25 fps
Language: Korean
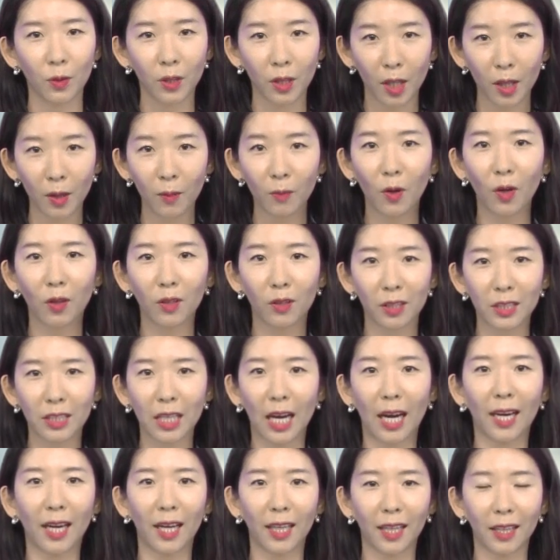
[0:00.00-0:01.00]
팀웍을
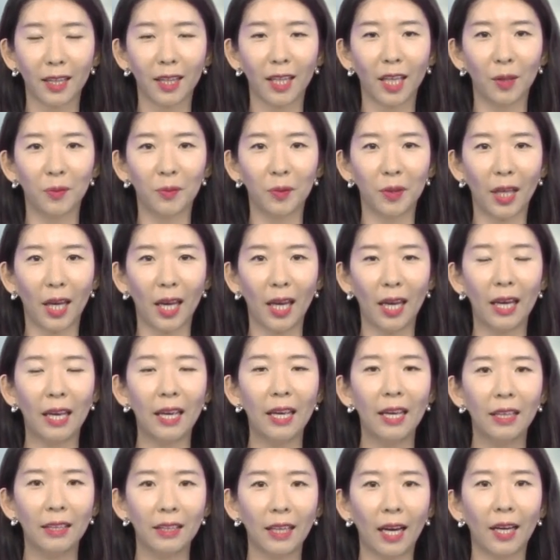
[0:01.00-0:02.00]
잘하기 때문에
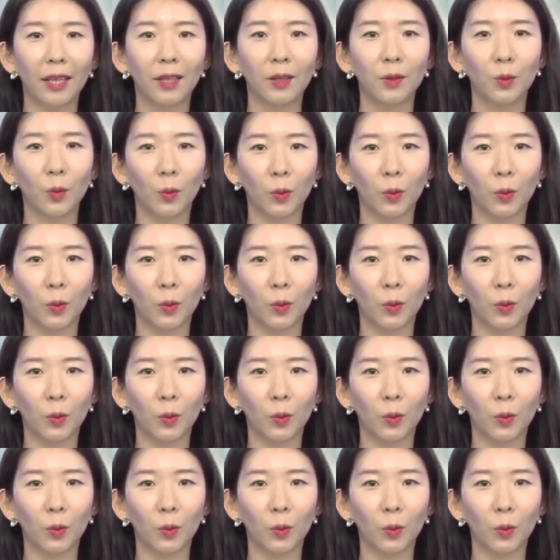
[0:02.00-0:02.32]
다른